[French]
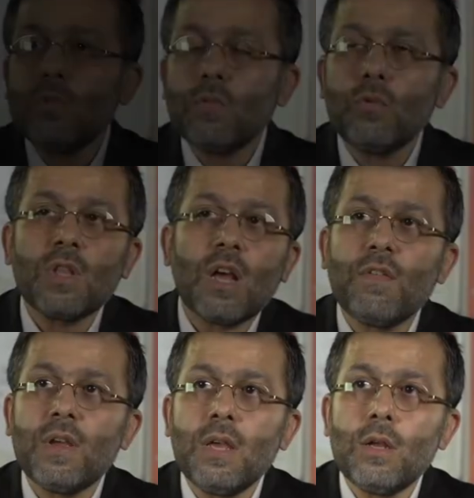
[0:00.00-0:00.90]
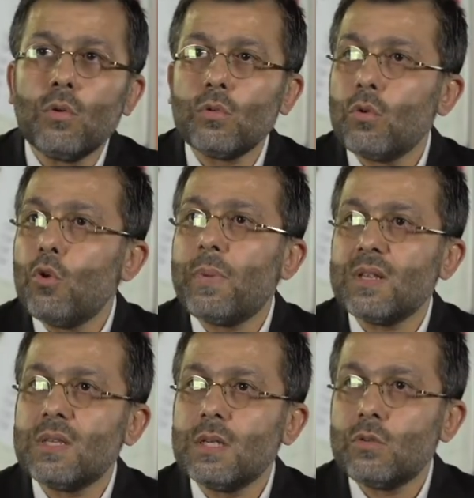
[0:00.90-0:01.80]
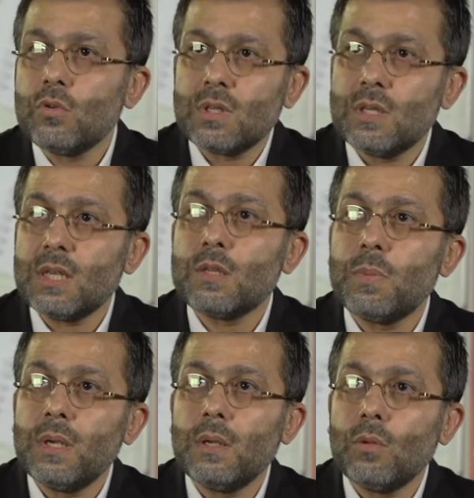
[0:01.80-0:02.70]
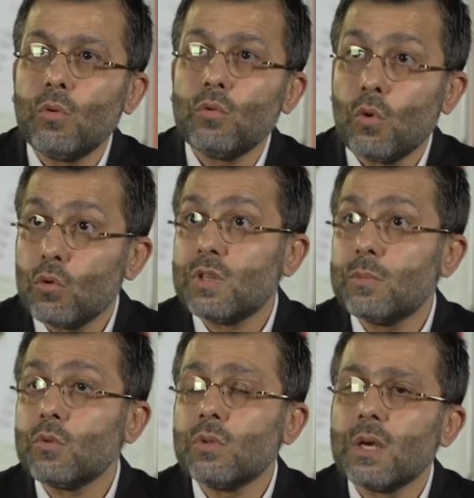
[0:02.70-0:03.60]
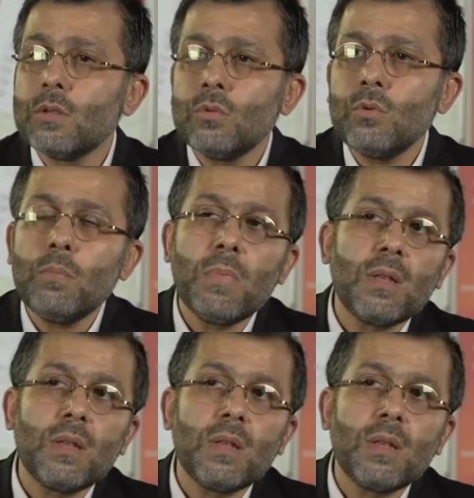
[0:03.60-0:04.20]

Nous avons travaillé donc dans le passé sur ces aspects donc de conception de réseau.